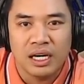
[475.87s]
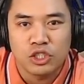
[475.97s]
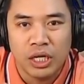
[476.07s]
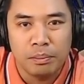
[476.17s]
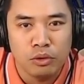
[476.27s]
Ang
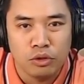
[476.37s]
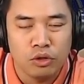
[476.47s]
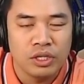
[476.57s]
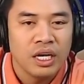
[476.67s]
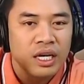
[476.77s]
champion
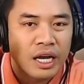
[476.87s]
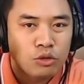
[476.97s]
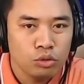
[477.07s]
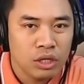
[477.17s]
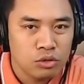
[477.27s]
doon ay
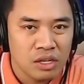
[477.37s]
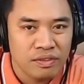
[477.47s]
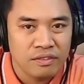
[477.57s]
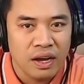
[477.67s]
2,500